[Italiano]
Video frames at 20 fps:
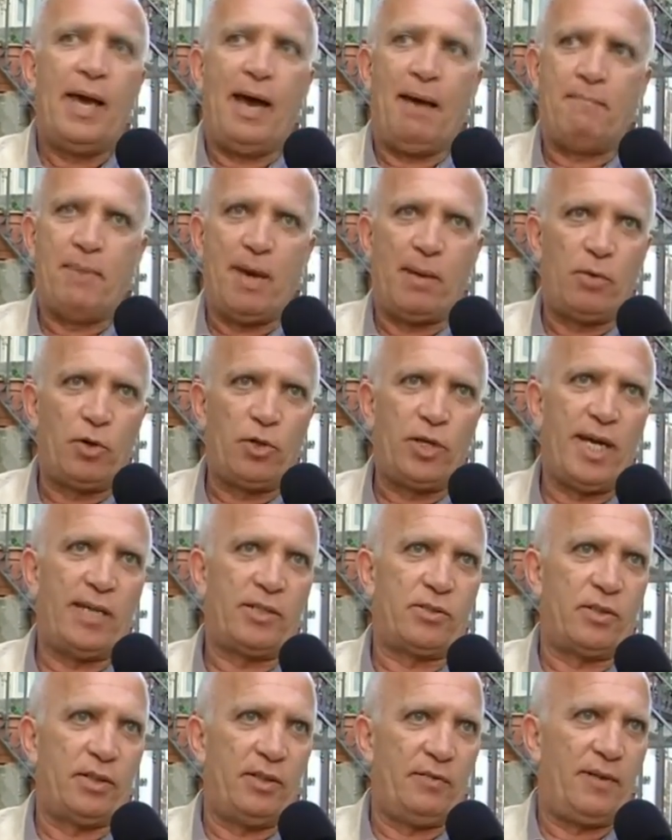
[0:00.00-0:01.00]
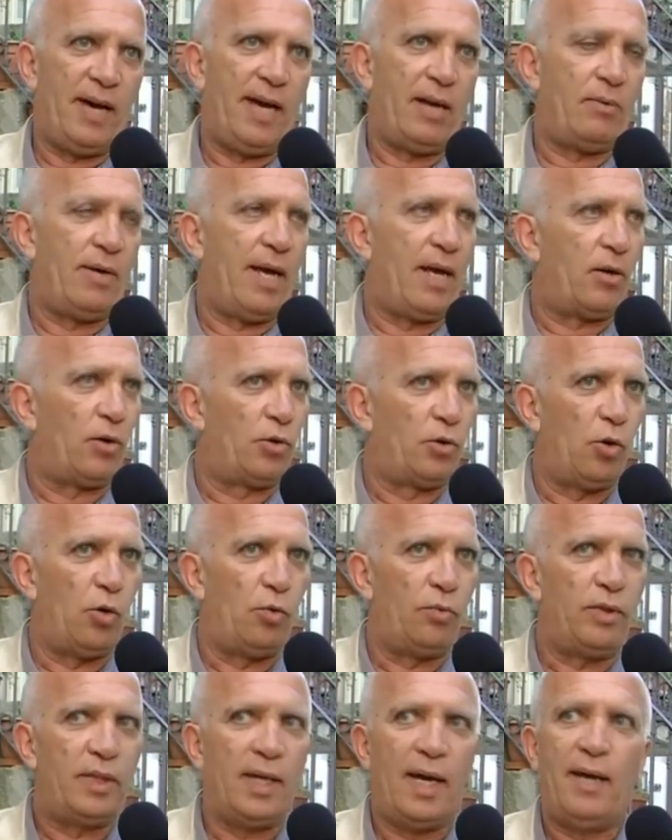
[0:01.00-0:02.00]
Abbiamo chiesto di fare una
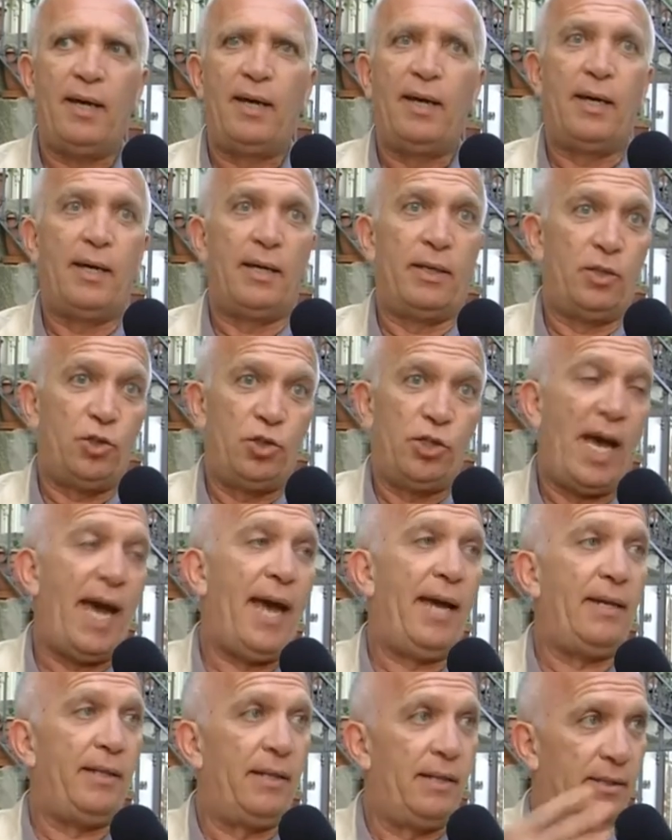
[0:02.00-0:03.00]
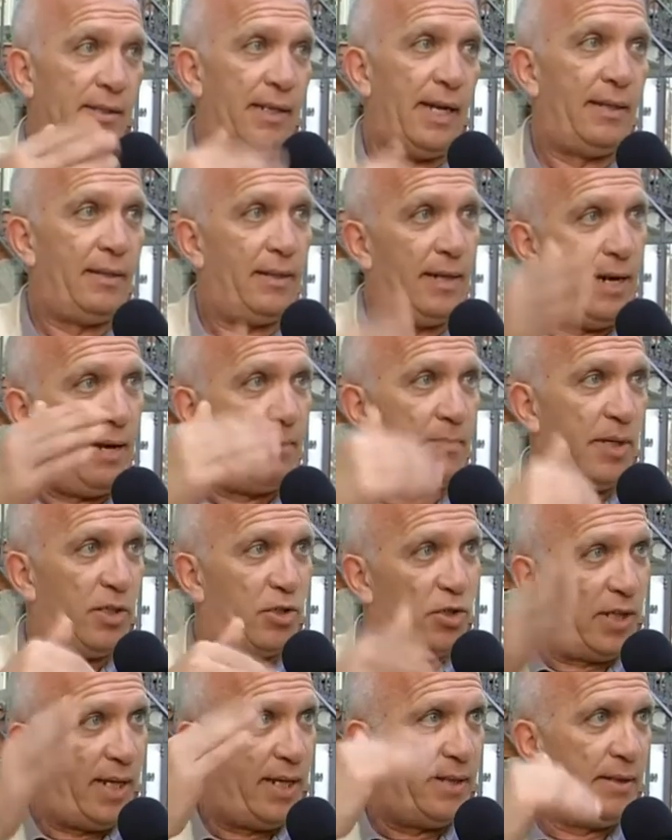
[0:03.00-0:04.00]
rotonda già iniziata nella
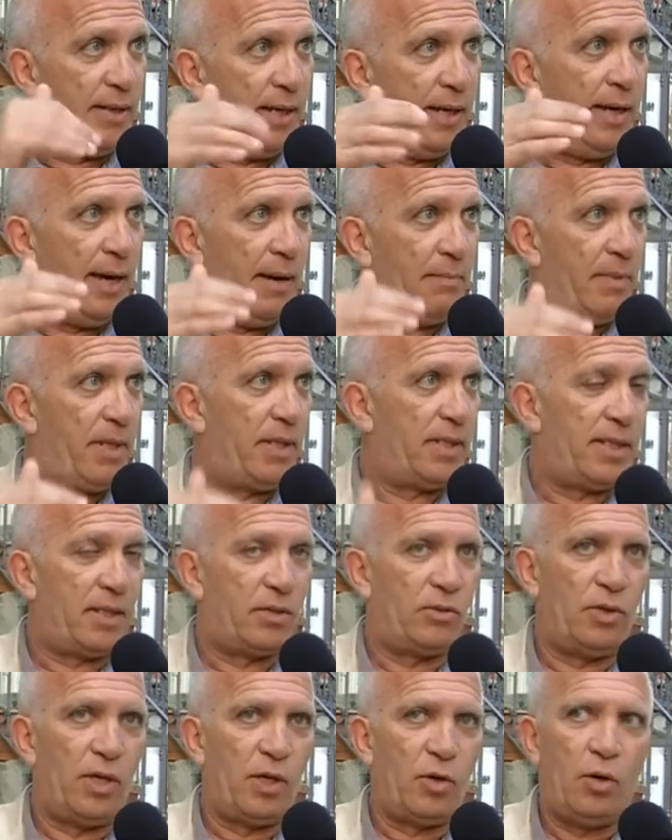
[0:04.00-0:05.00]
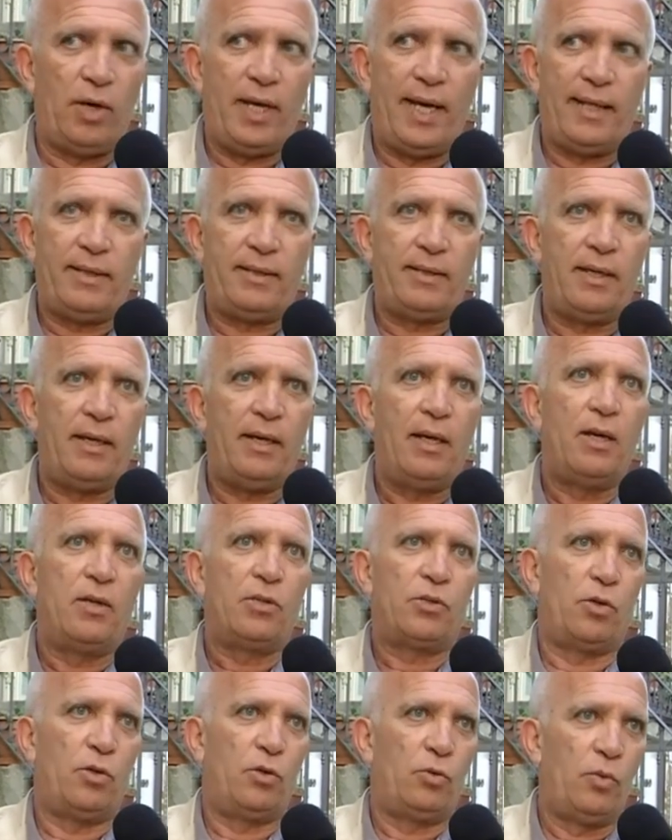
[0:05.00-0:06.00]
precedente amministrazione Coletti,
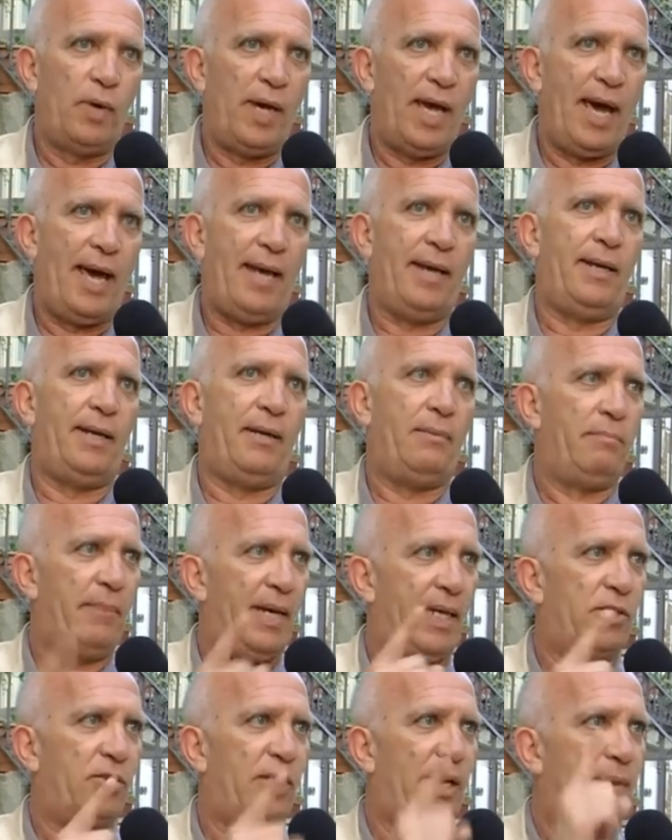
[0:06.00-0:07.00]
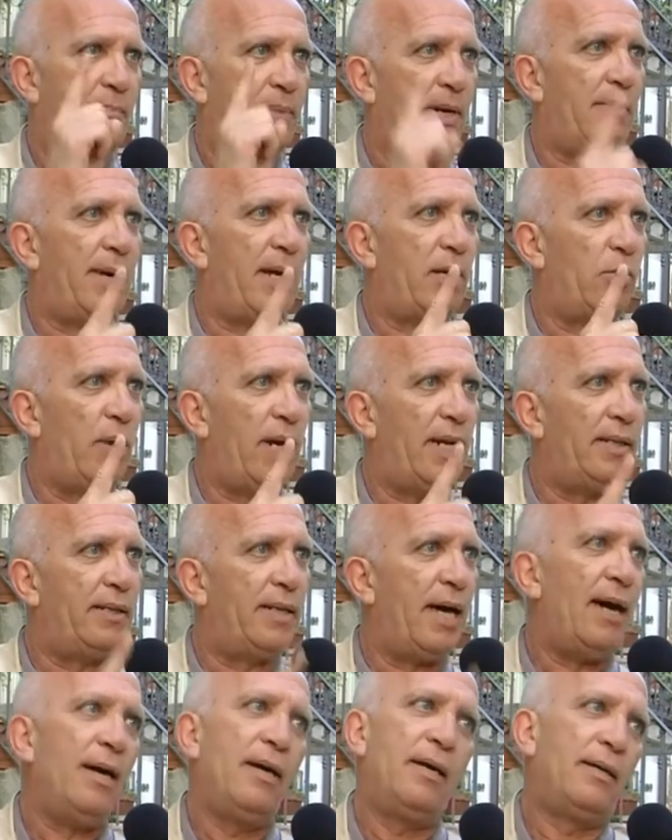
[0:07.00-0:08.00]
sono due anni messa alla prima
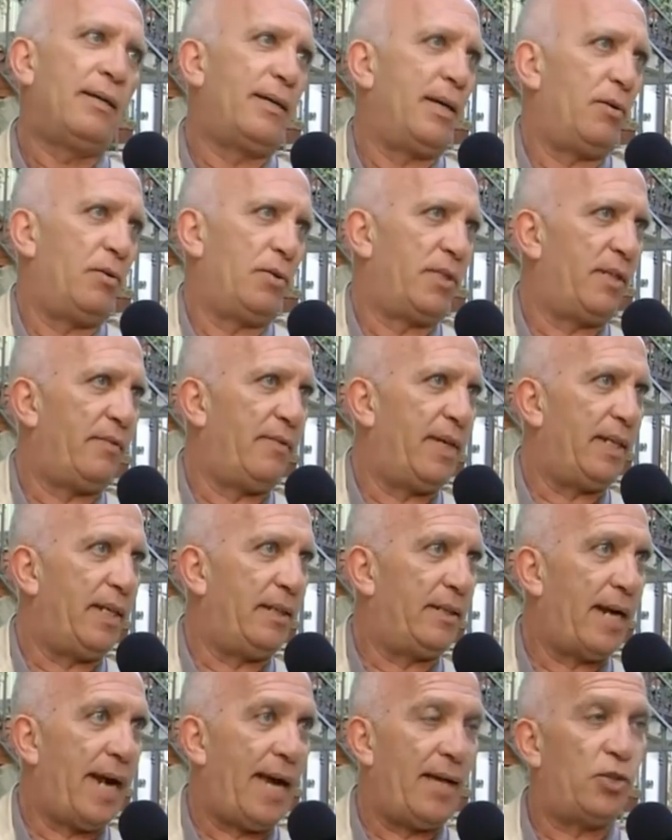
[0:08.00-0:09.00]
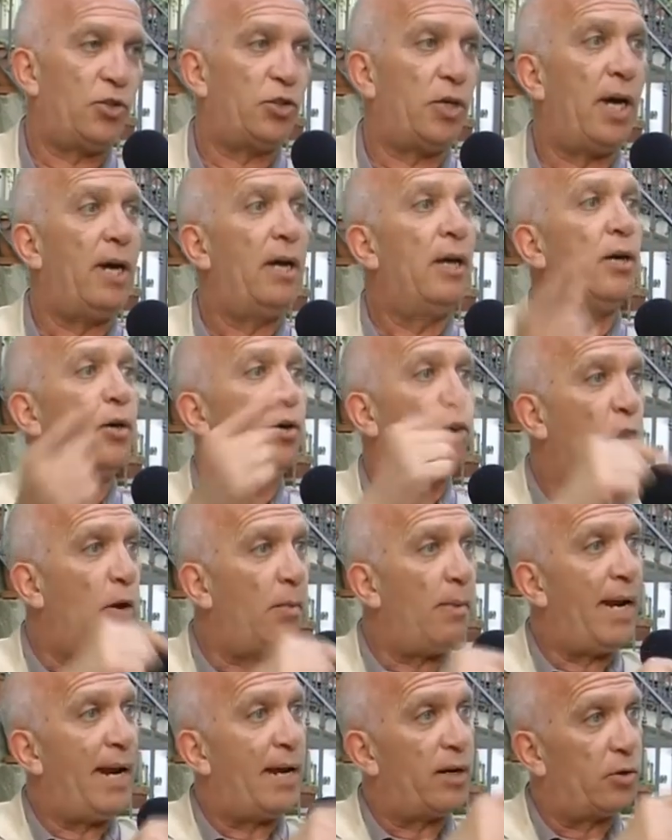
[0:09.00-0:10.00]
annualità che non si vede traccia.
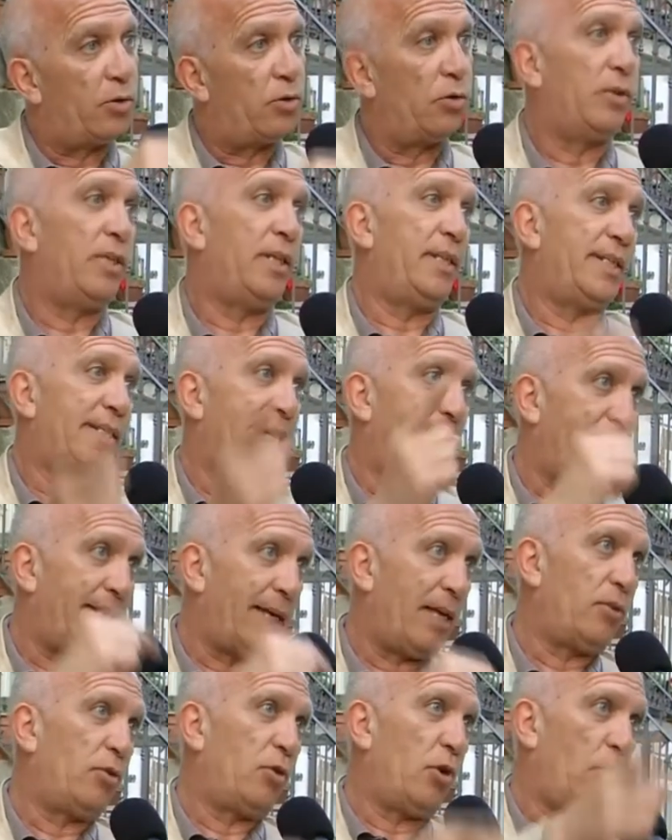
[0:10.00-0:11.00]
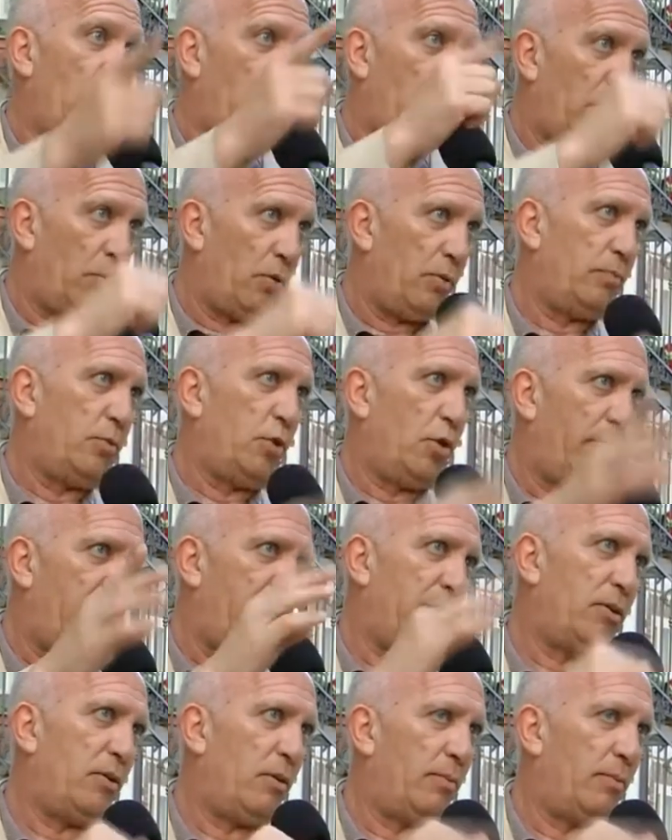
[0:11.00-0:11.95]
Come la rotonda di Sant'Antonio dove,